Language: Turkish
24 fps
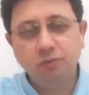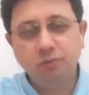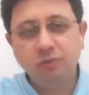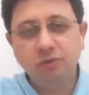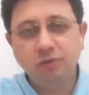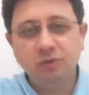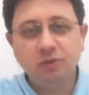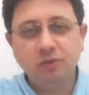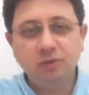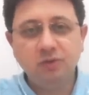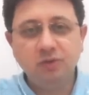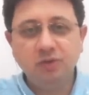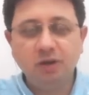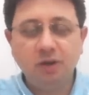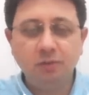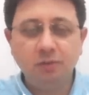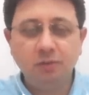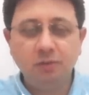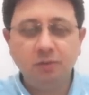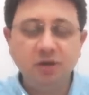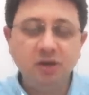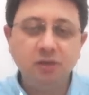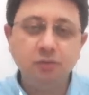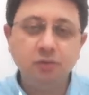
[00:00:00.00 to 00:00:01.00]
Onu e,
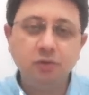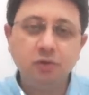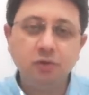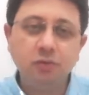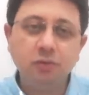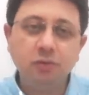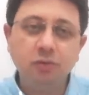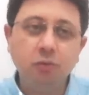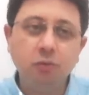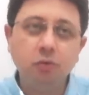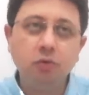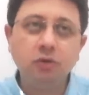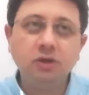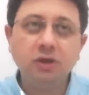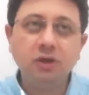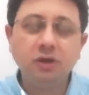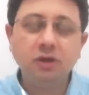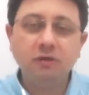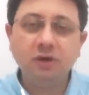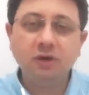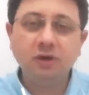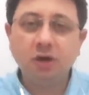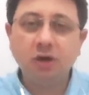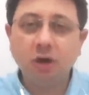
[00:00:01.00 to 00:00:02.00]
tahmin etmiyorum ama
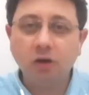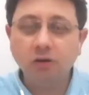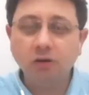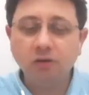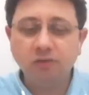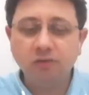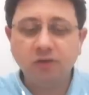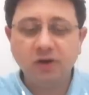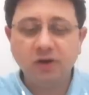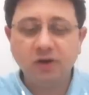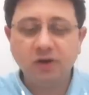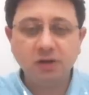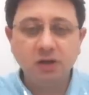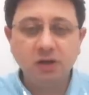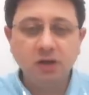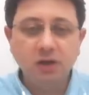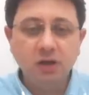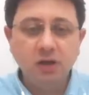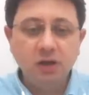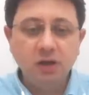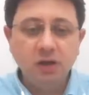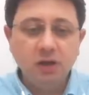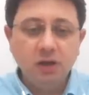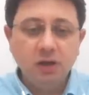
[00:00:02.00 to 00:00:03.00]
orada ne var? Halk
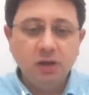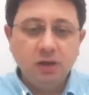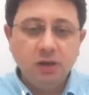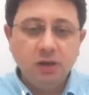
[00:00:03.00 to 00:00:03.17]
var.